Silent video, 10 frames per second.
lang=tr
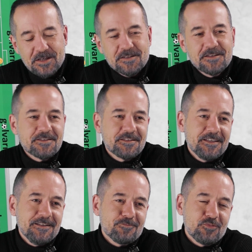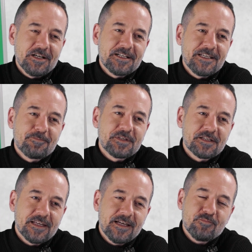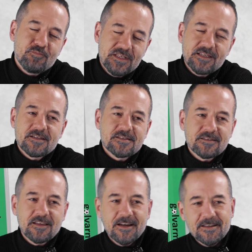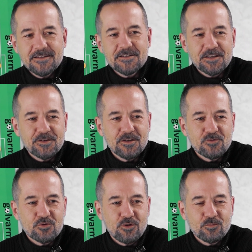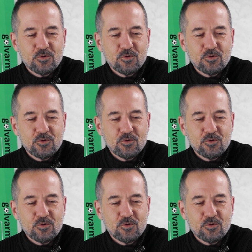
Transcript: Manchester City puan kayıplarına bir yenisini daha ekleyecek diye düşünüyorum.